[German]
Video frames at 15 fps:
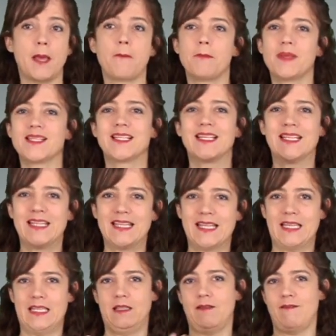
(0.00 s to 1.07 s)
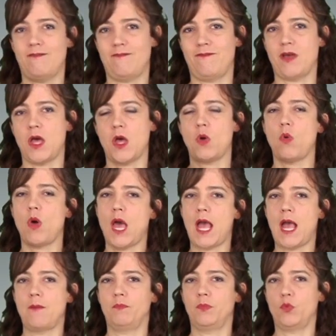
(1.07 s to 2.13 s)
Heute nehmen Frauen
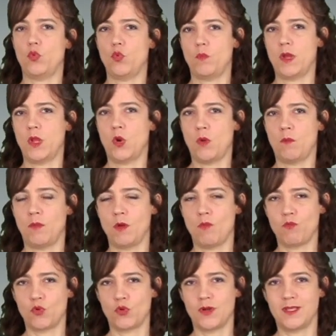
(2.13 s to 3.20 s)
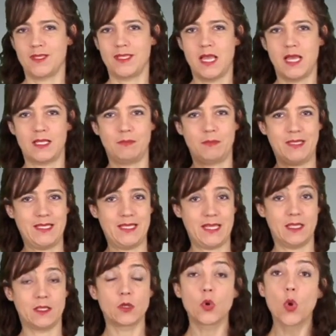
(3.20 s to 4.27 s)
selbstverständlich ihren Platz in der Politik
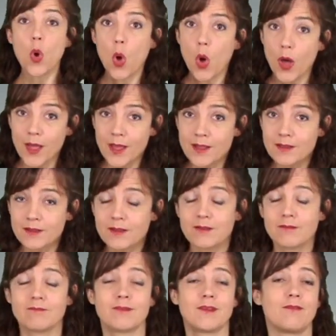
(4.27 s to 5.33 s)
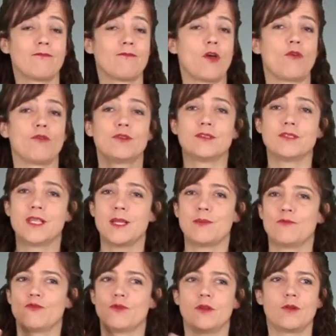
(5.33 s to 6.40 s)
und in der Gesellschaft ein.
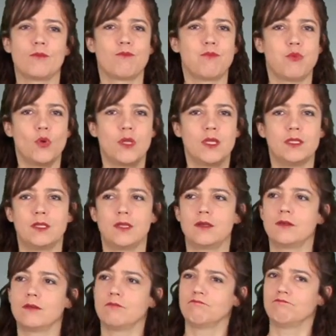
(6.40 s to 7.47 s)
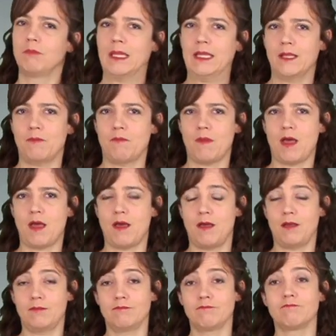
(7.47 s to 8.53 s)
Und das verdanken wir auch der
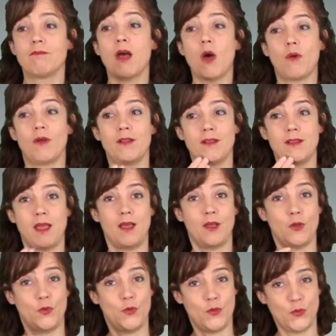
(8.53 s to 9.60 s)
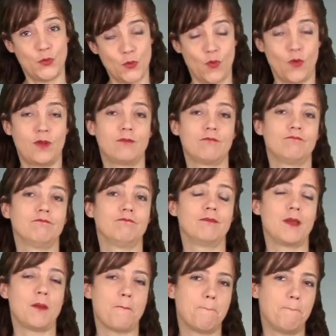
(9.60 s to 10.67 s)
parlamentarischen Pionierarbeit von
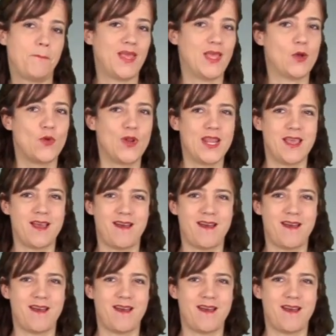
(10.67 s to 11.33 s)
Annemarie Renger.